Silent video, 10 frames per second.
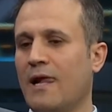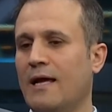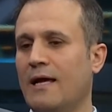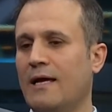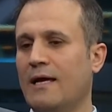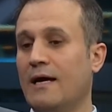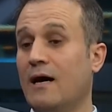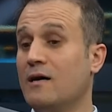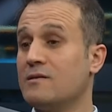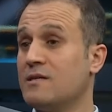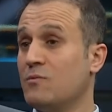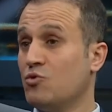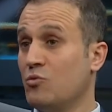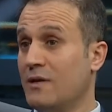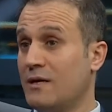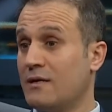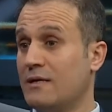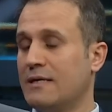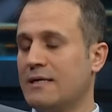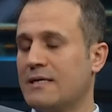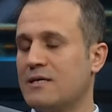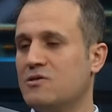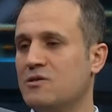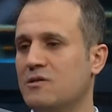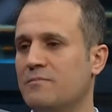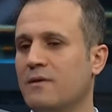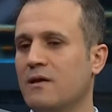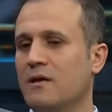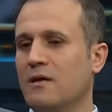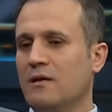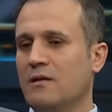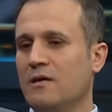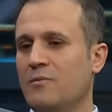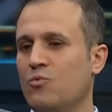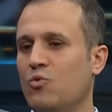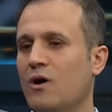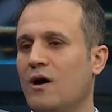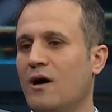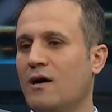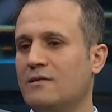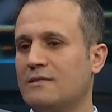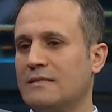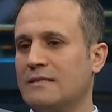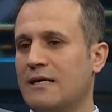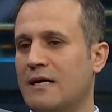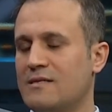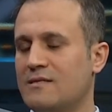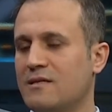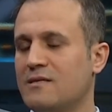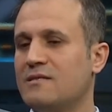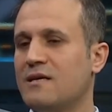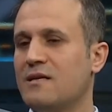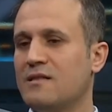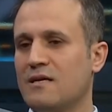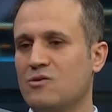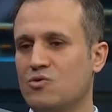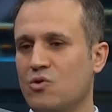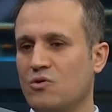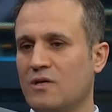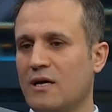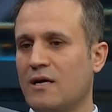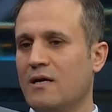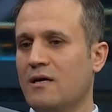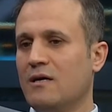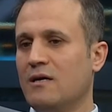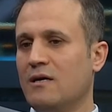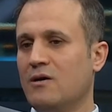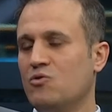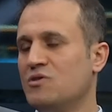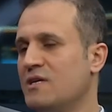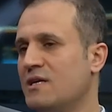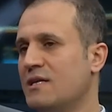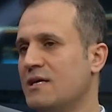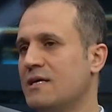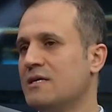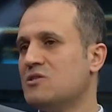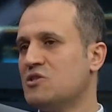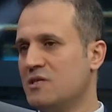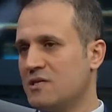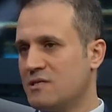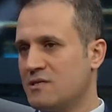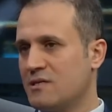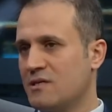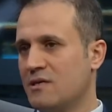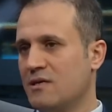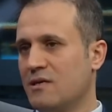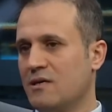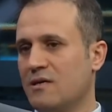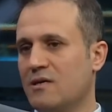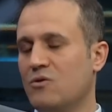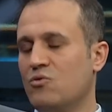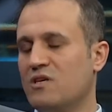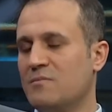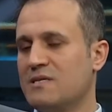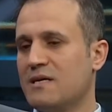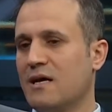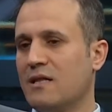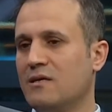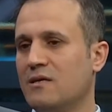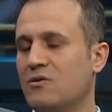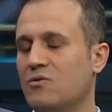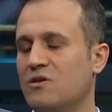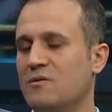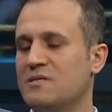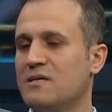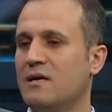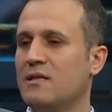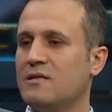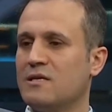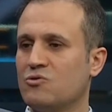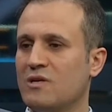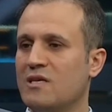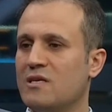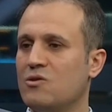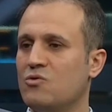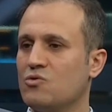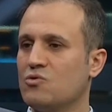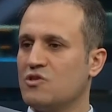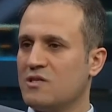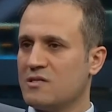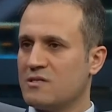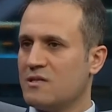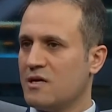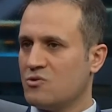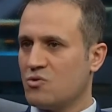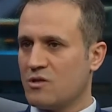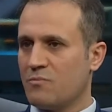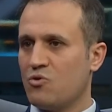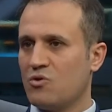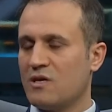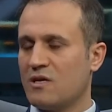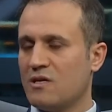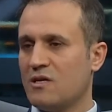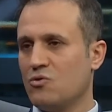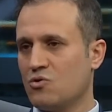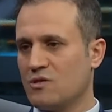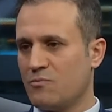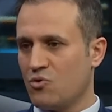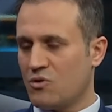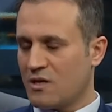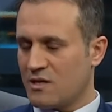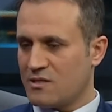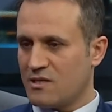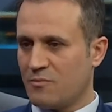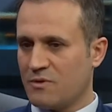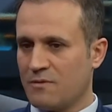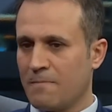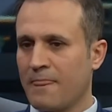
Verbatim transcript: e, ağır semptomlar geçirdim. Tabii bu ağır hastalık seyrinden sonra e, öncelikle Çin aşısı e, ülkemize geldi. Ülkemize geldikten sonra ilk iki dozu Çin aşısı daha sonra da Biontech iki dozda Biontech aşısı yaptırdım.